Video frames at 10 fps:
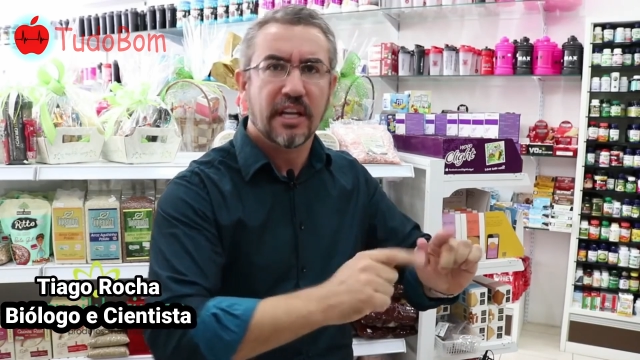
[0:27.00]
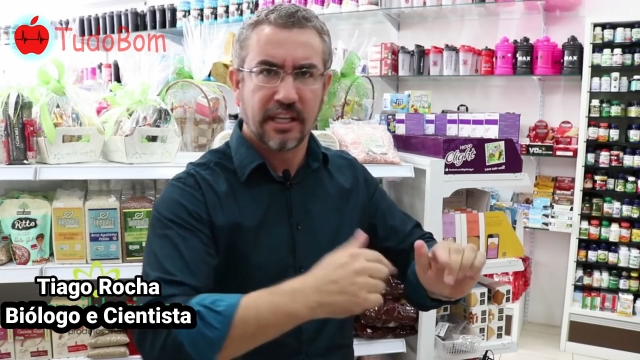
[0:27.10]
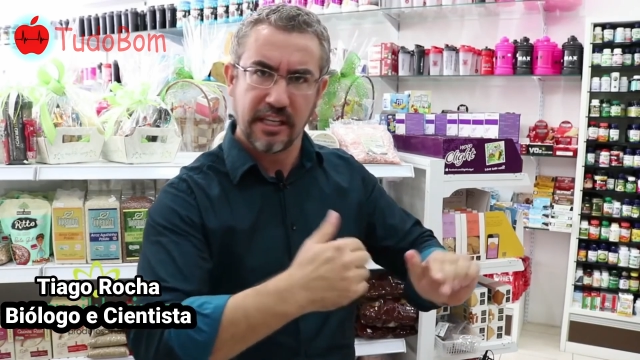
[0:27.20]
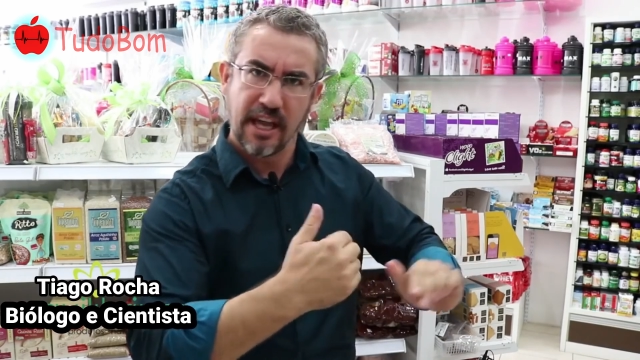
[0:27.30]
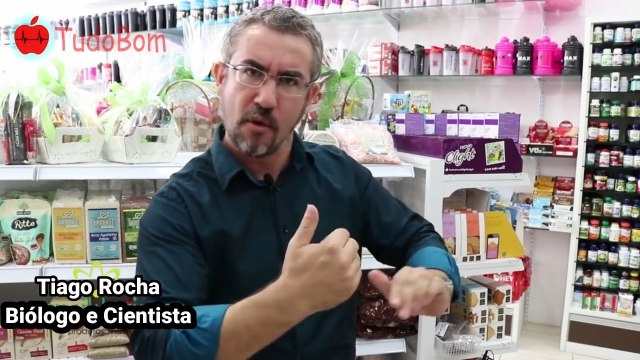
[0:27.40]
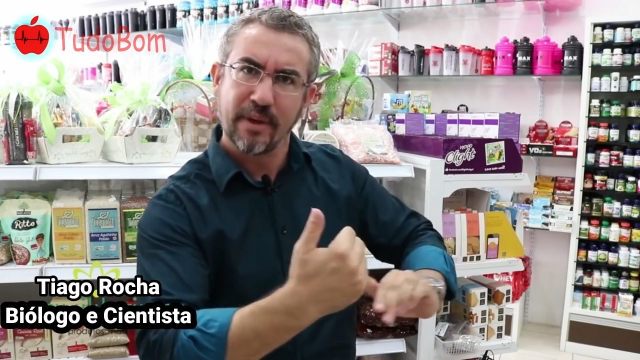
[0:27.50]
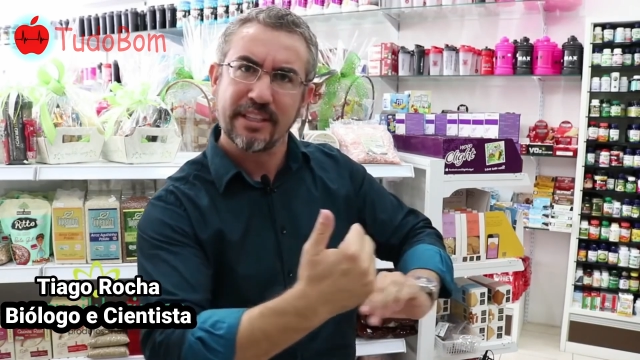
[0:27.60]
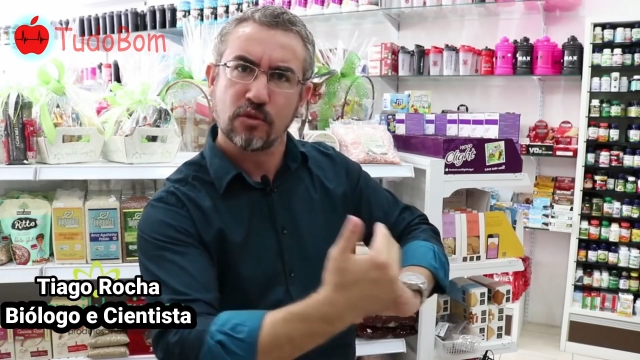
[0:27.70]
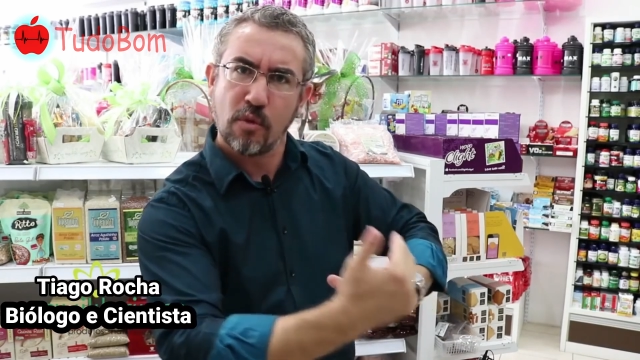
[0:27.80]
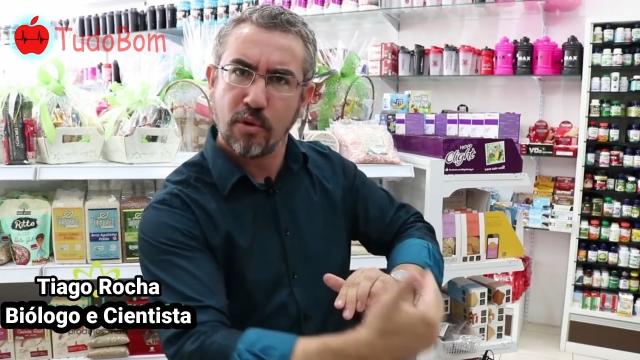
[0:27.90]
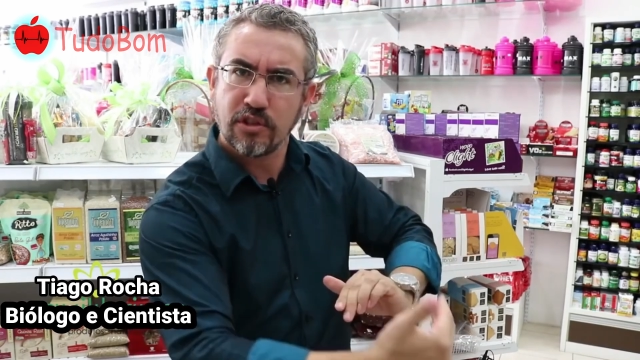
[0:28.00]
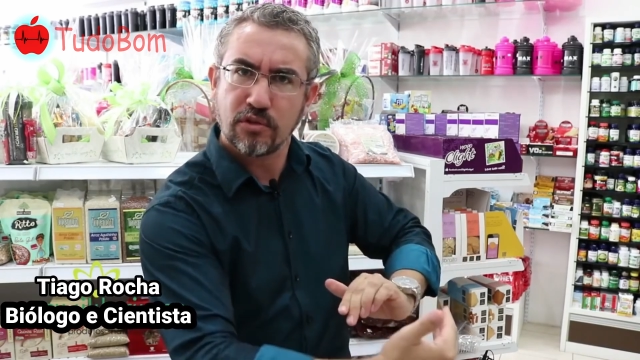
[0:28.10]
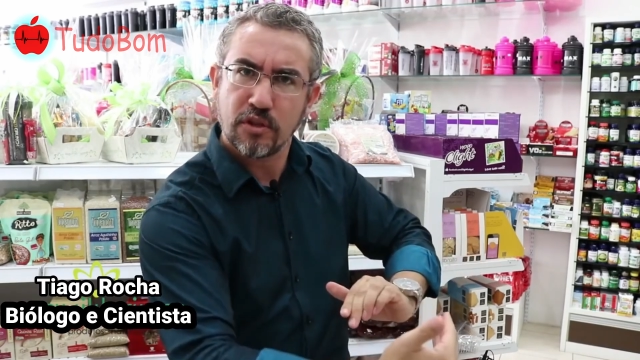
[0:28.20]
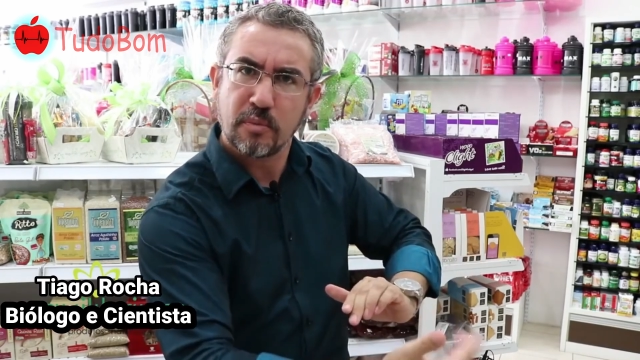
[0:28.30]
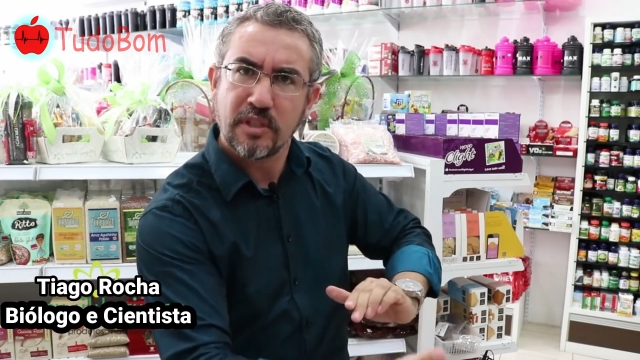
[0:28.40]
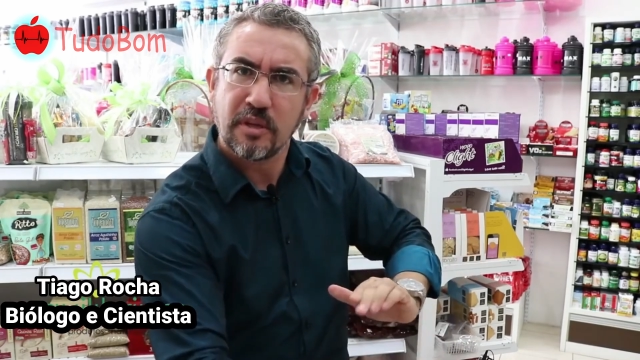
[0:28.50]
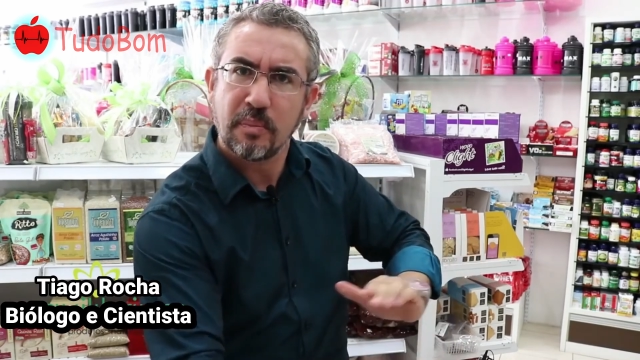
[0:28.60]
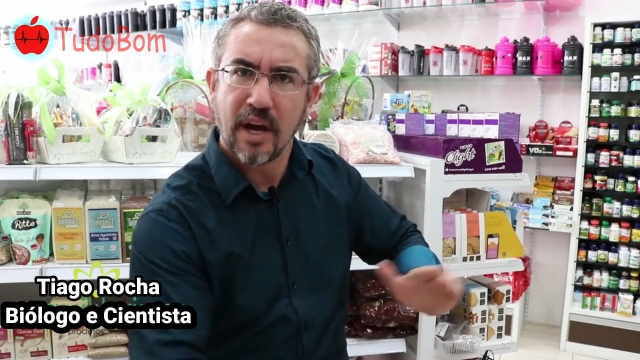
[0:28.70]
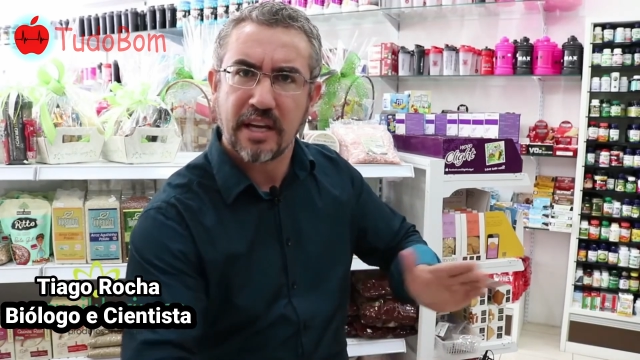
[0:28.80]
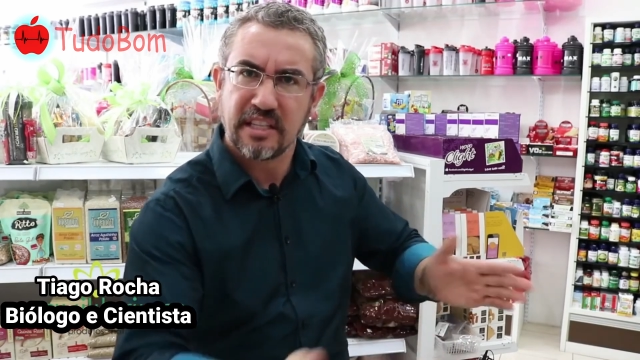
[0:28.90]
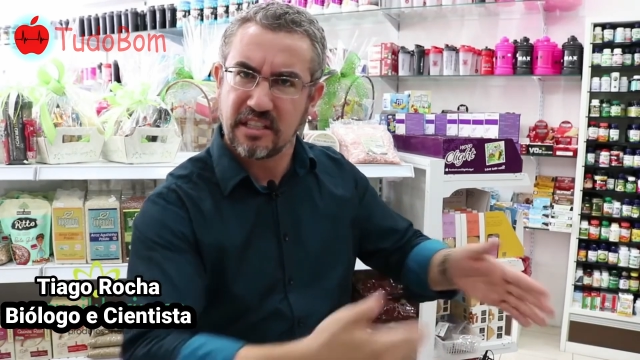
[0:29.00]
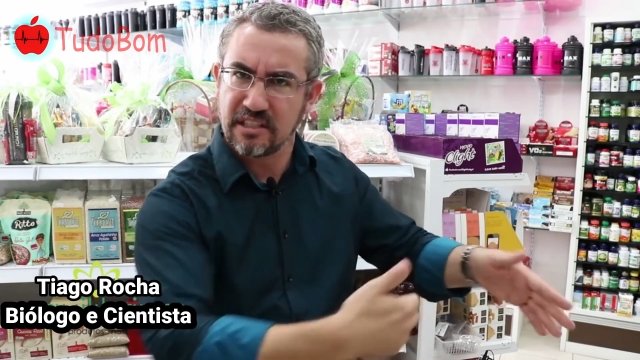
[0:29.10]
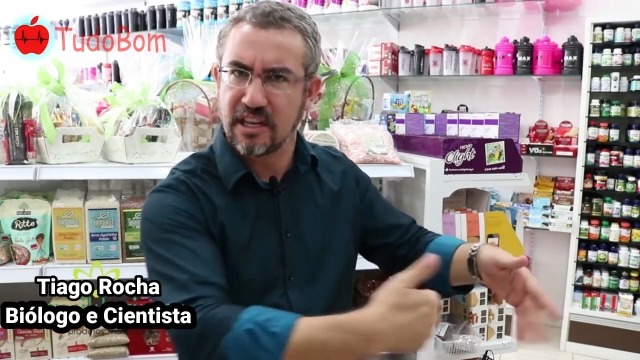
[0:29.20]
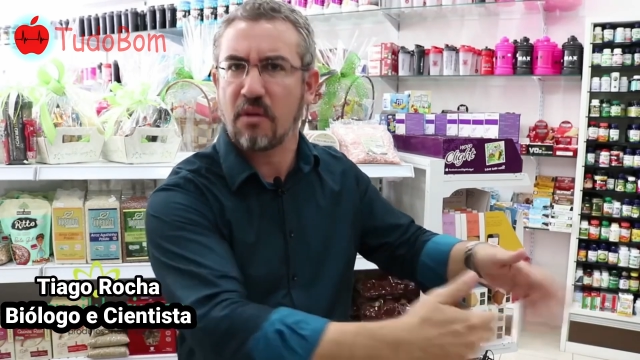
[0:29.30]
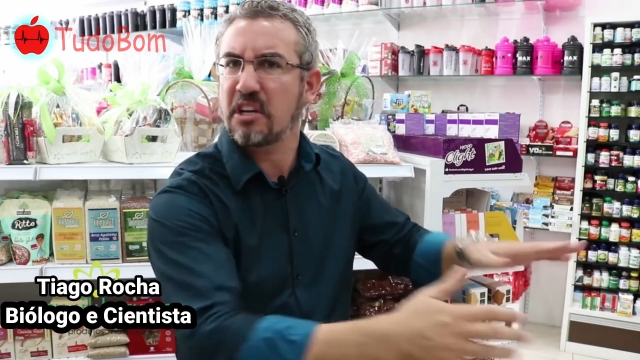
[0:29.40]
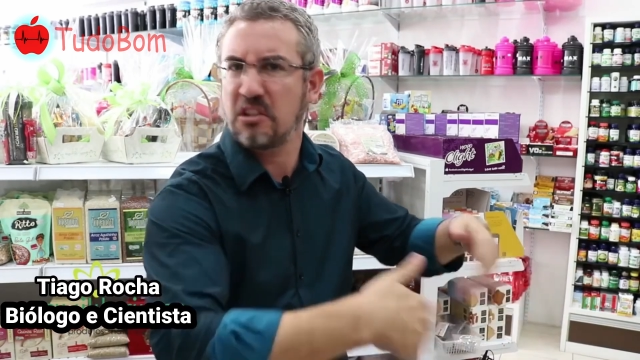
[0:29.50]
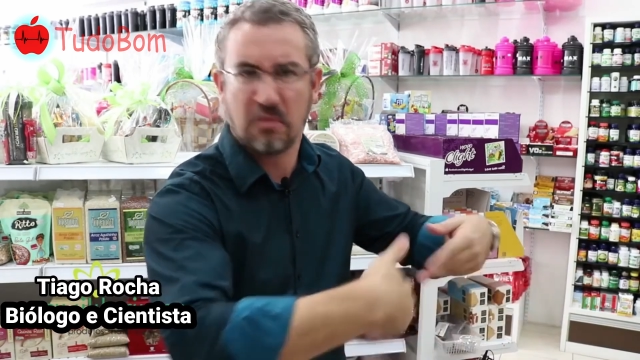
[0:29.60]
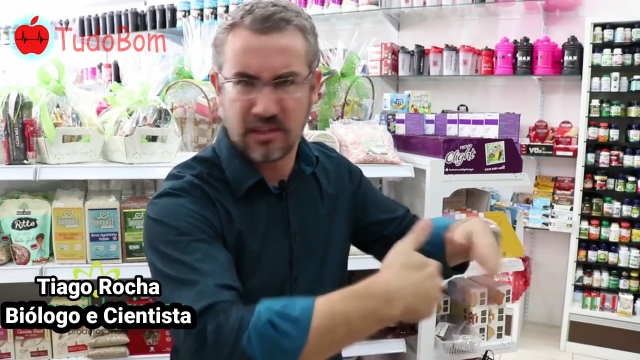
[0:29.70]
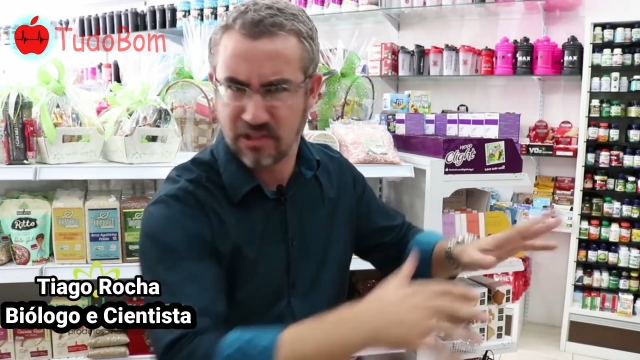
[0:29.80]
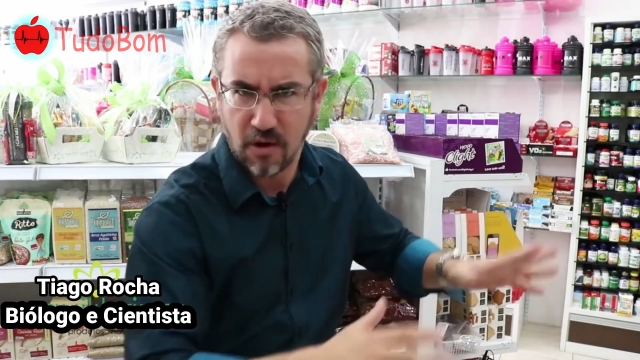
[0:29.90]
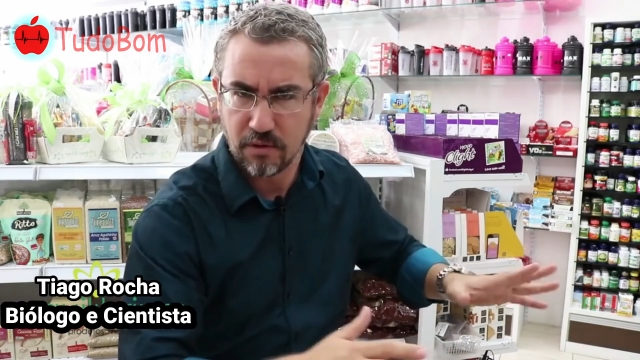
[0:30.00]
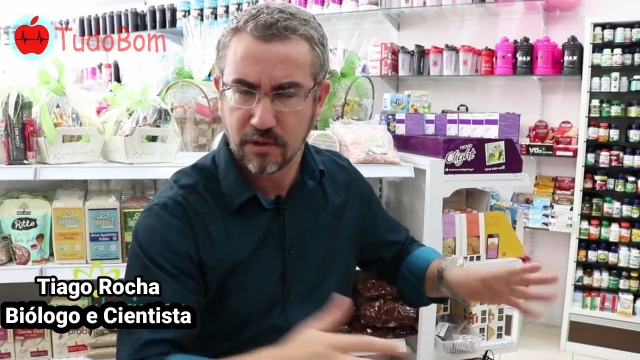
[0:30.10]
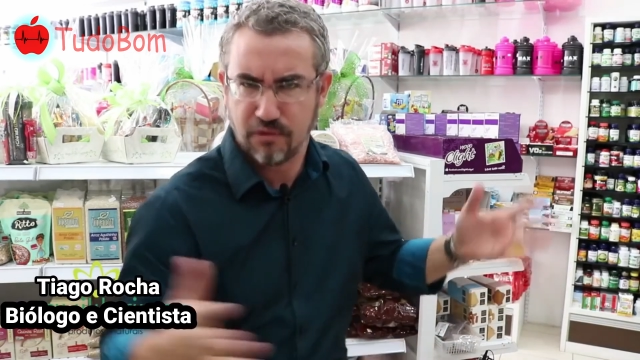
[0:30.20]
que é uma das composições principais desse sal, que não é sal.